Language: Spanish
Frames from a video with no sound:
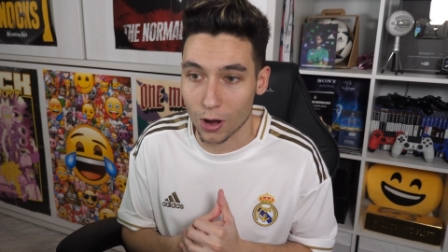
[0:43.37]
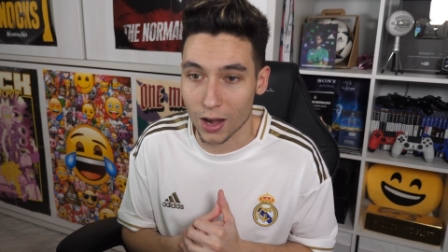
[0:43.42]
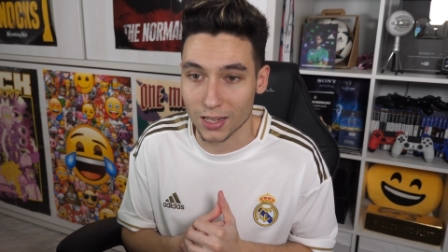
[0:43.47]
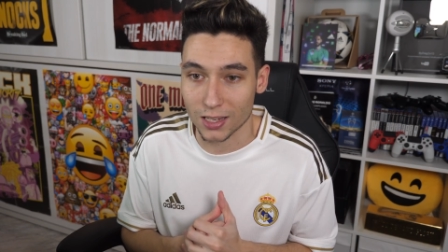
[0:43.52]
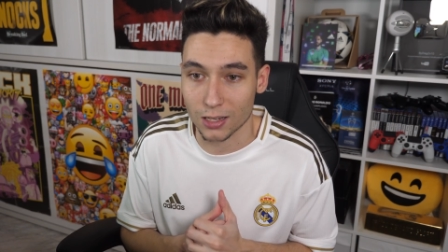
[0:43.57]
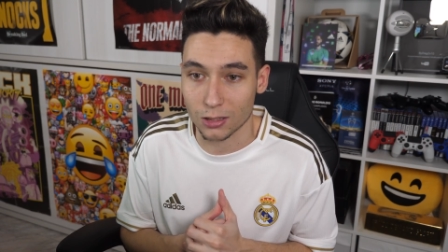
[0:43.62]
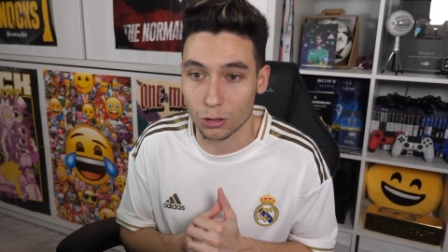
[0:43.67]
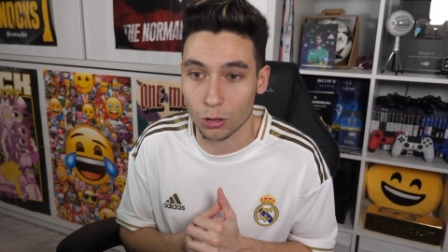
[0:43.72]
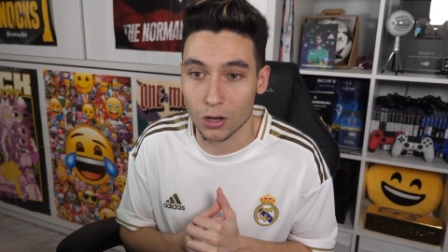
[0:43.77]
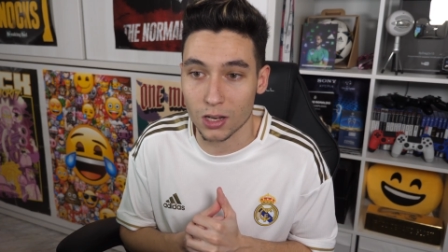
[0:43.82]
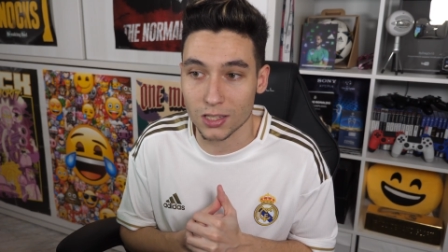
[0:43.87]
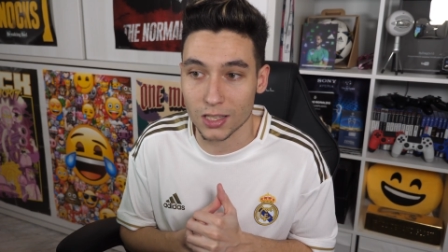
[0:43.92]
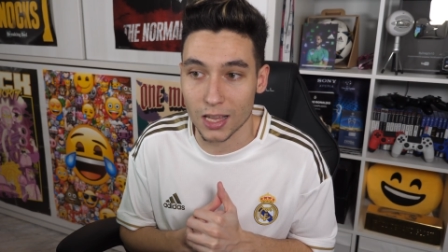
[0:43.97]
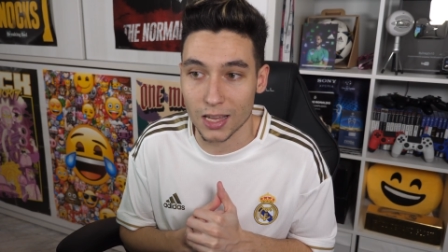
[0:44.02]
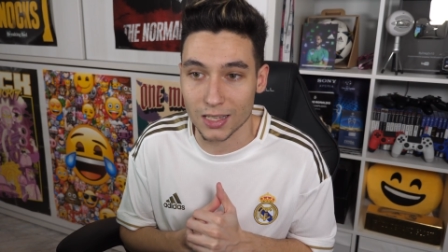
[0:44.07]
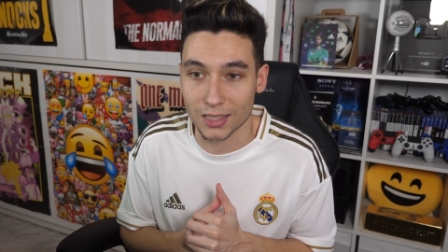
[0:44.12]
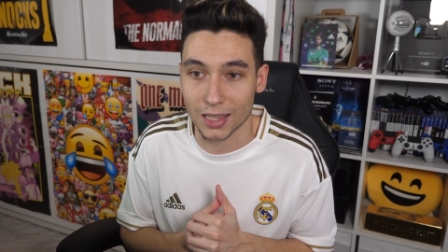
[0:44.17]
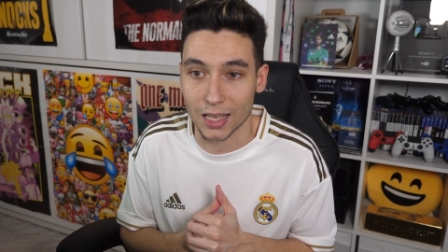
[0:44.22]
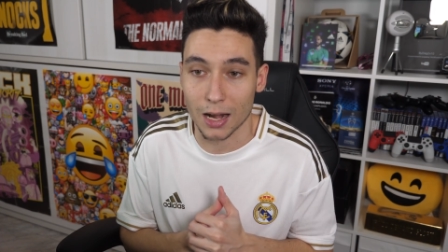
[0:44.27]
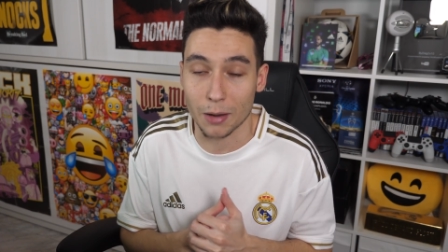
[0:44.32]
las stories de
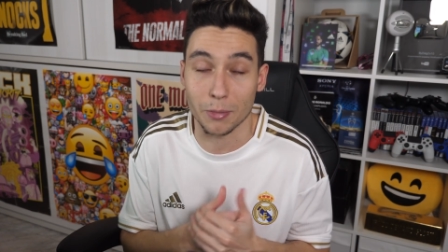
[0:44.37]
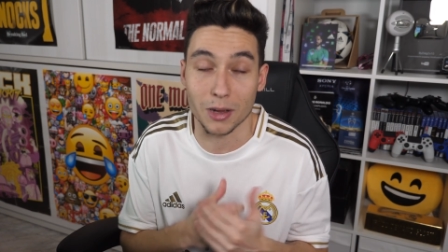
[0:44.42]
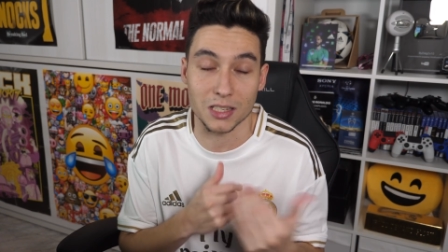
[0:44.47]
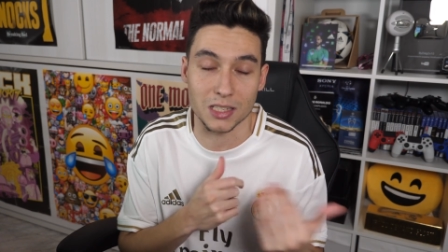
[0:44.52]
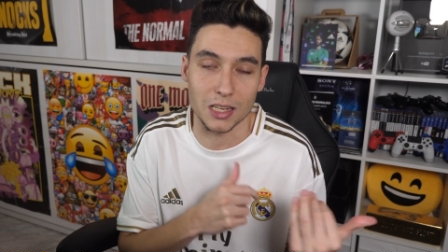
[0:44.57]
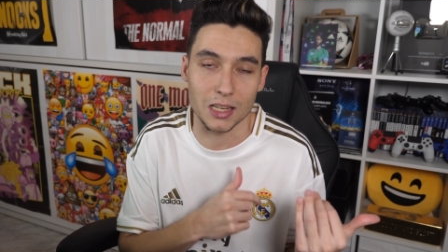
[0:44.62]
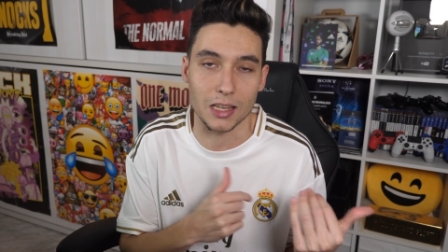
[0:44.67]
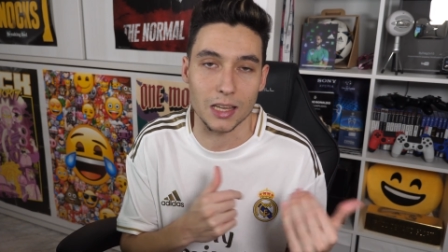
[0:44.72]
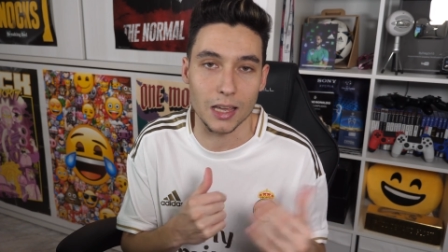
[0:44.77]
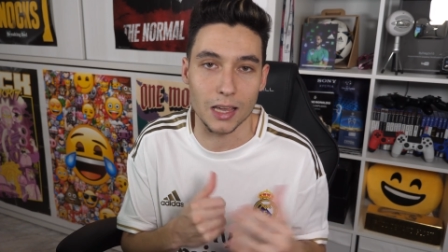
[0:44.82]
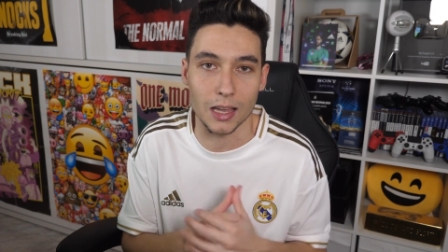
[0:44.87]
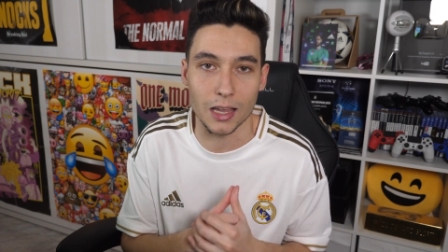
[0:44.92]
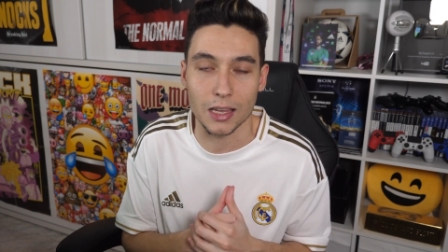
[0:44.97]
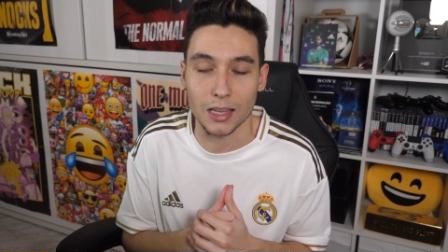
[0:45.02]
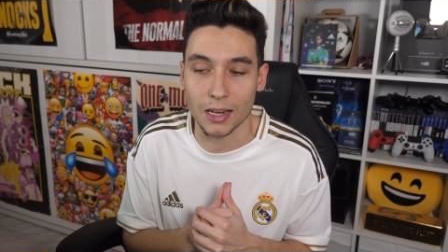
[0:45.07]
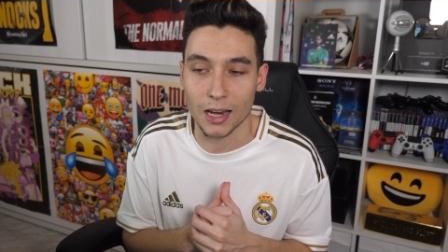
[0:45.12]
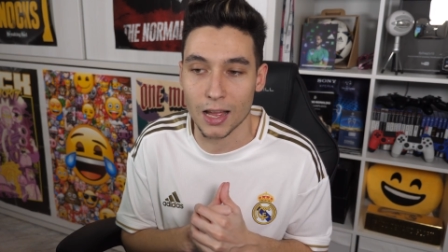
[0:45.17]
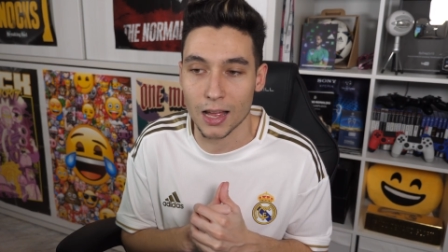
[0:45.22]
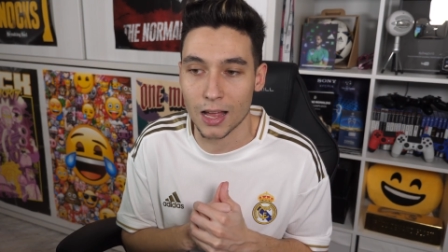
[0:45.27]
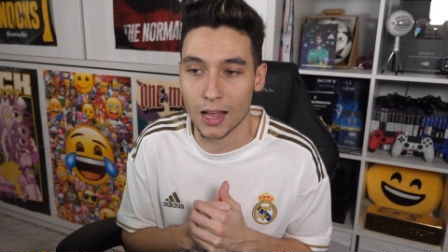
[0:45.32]
Instagram, así que
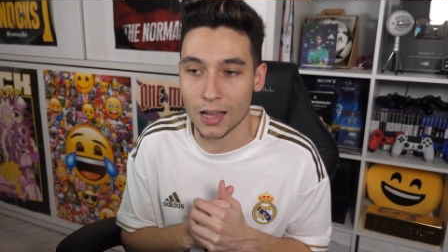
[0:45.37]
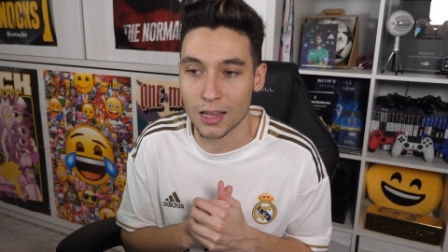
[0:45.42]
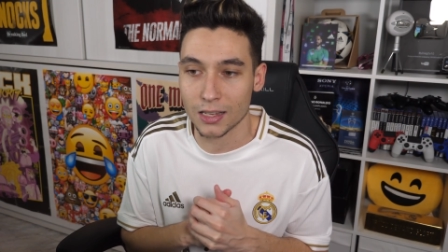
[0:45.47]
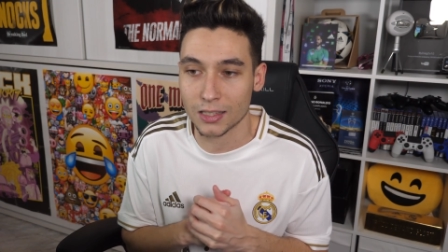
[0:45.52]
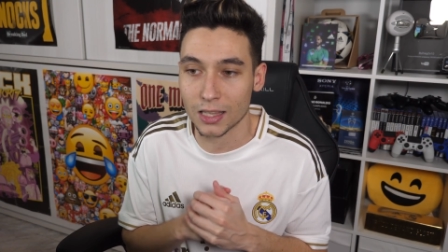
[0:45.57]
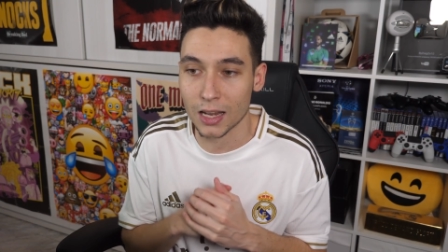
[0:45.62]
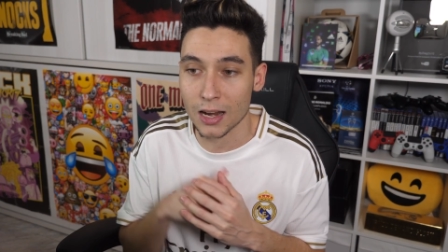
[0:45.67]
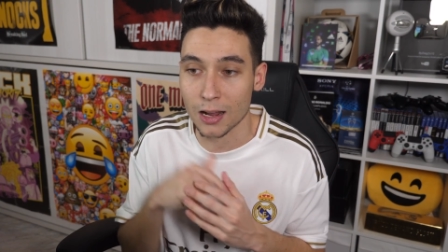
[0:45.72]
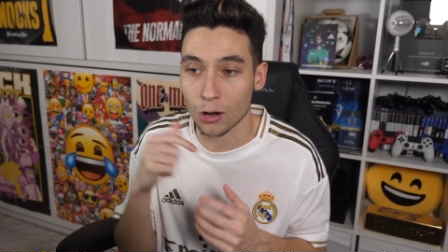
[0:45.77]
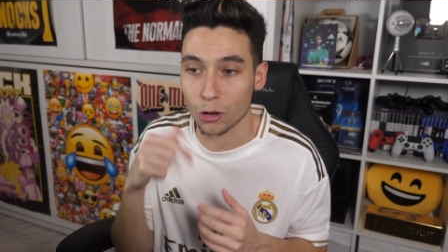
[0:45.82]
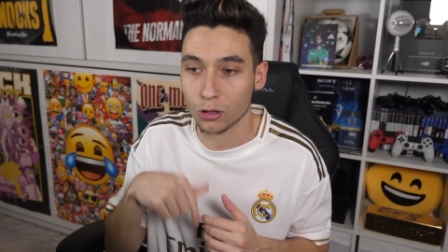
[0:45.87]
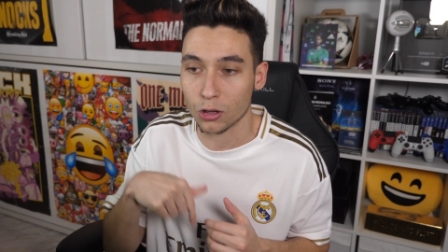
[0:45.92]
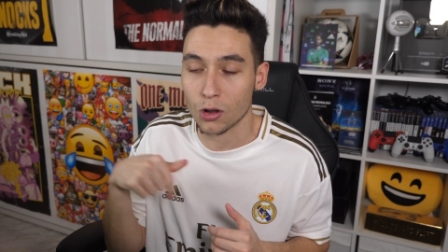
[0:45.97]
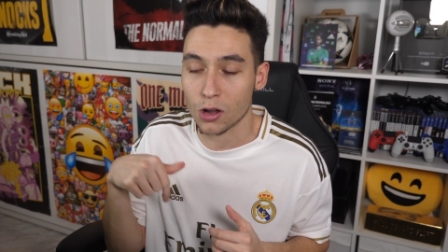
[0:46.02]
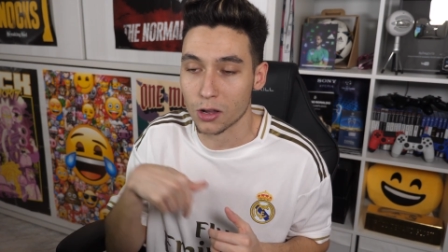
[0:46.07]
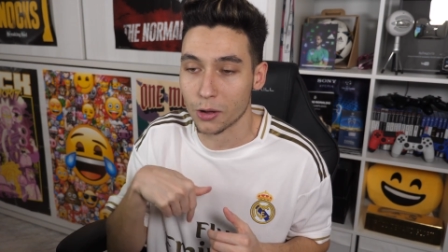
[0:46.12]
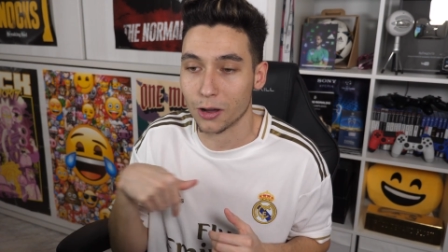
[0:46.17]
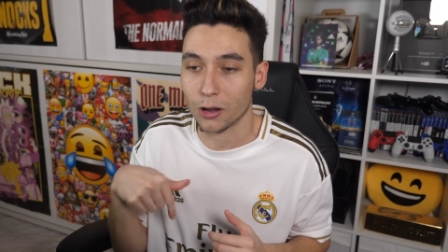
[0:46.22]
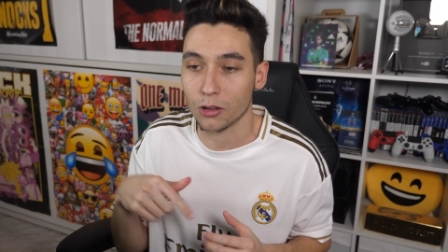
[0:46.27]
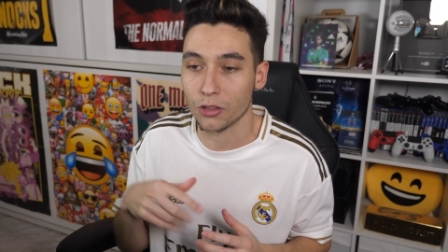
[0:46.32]
ir a Instagram, que lo tengo
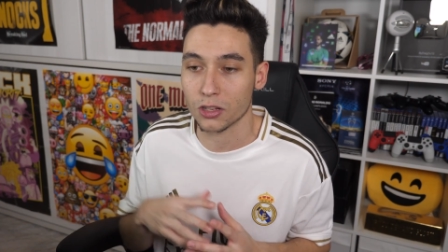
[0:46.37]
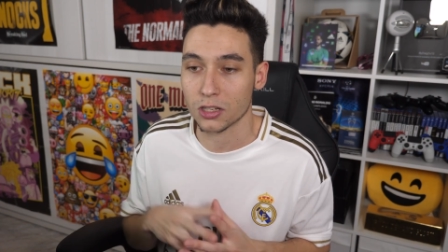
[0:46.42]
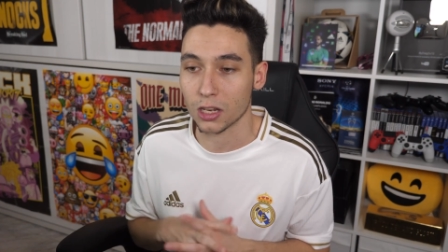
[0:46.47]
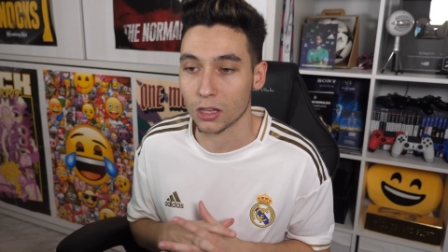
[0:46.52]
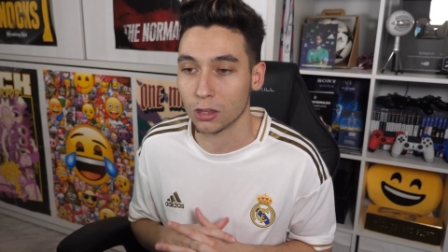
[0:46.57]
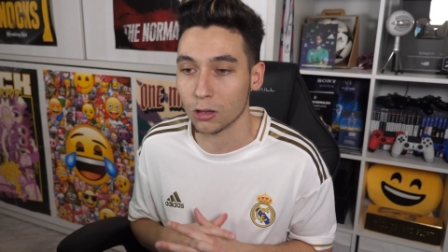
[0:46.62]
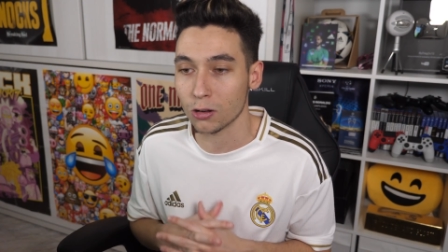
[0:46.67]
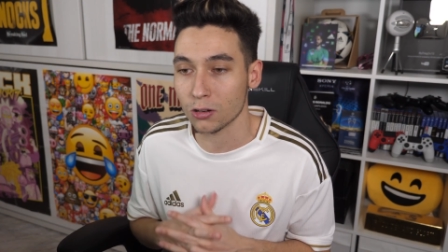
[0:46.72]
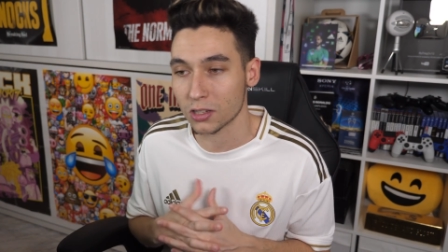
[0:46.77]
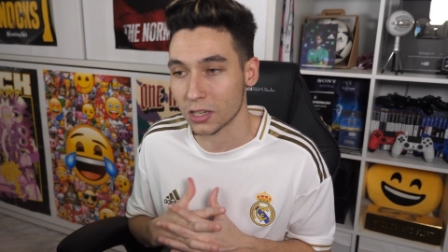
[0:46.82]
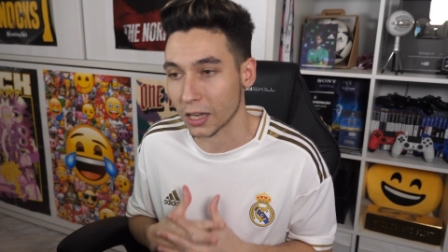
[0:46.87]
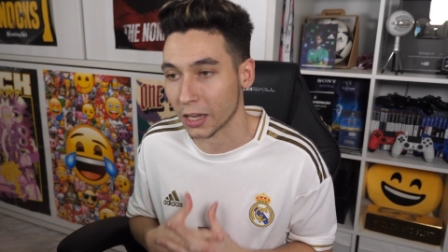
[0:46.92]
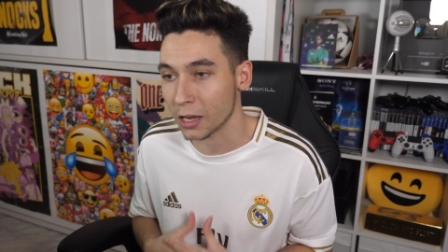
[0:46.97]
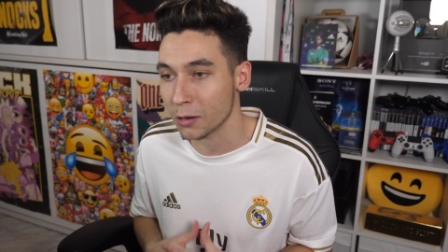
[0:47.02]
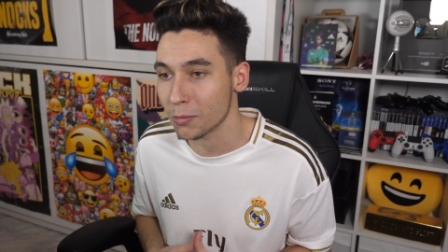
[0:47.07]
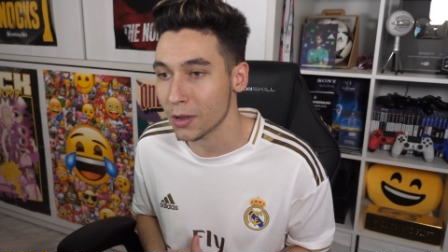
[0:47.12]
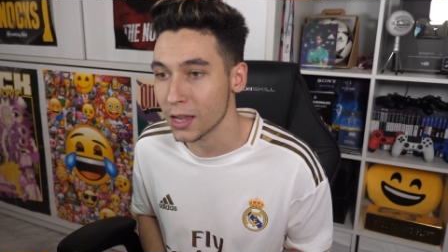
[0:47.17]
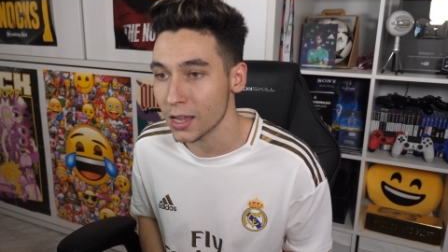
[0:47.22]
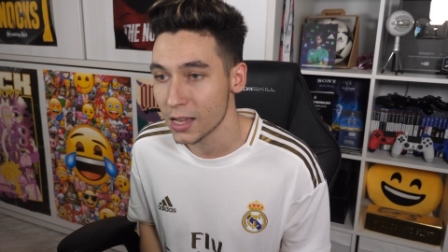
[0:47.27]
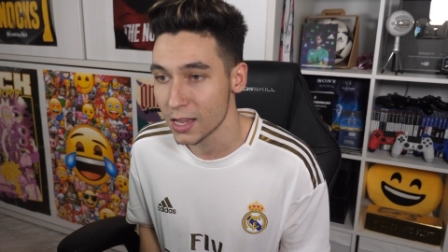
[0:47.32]
aquí abajo en descripción,
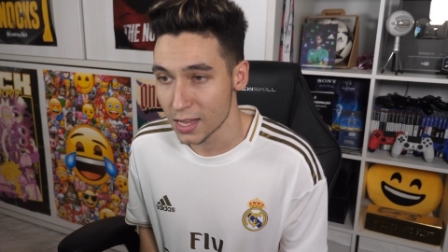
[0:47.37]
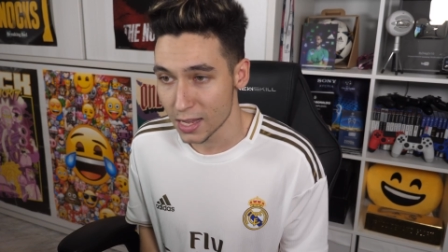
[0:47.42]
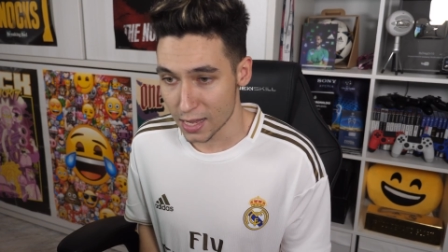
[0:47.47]
seguirme